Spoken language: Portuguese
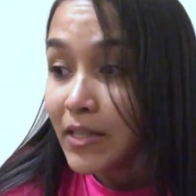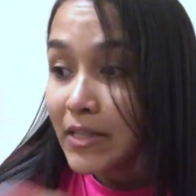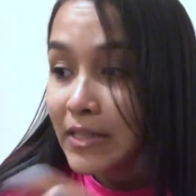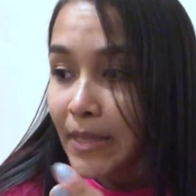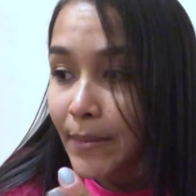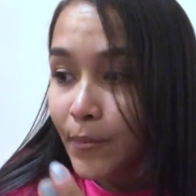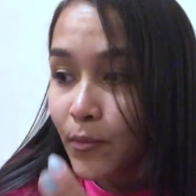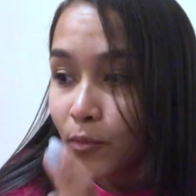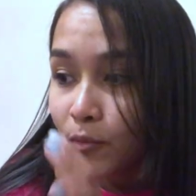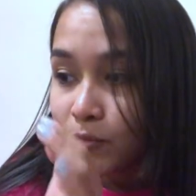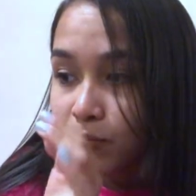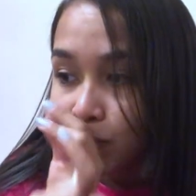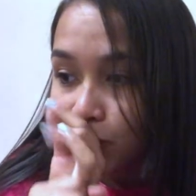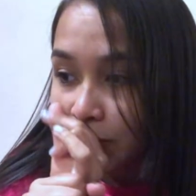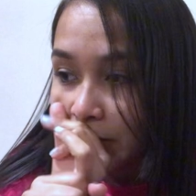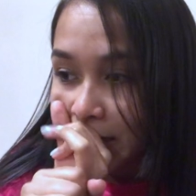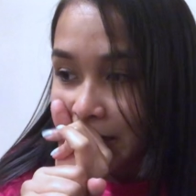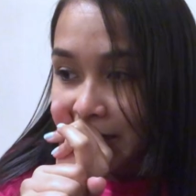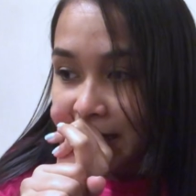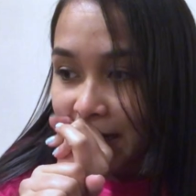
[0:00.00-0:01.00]
Sabe quando tu
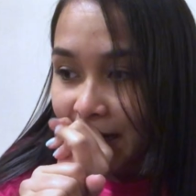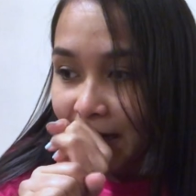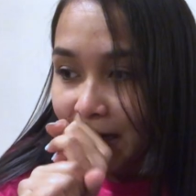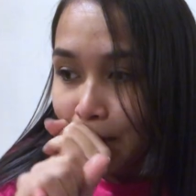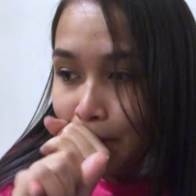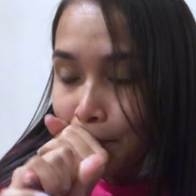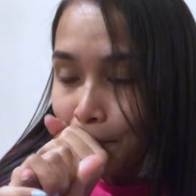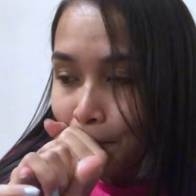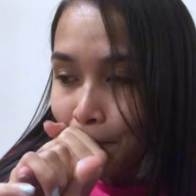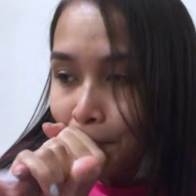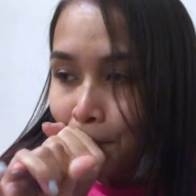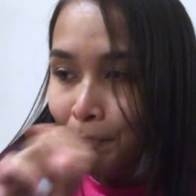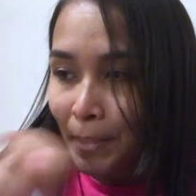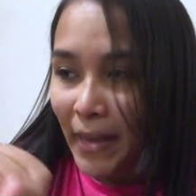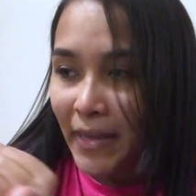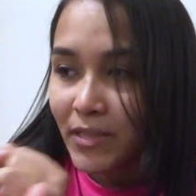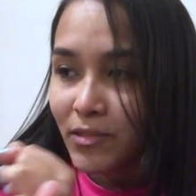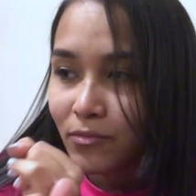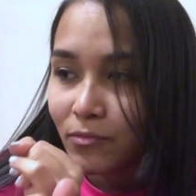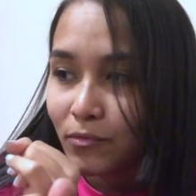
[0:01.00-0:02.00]
tem que dar aquele
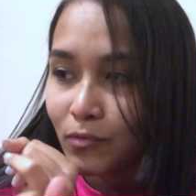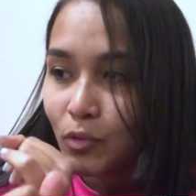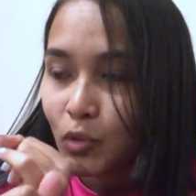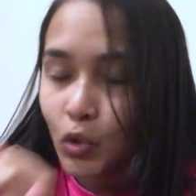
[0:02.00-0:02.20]
passo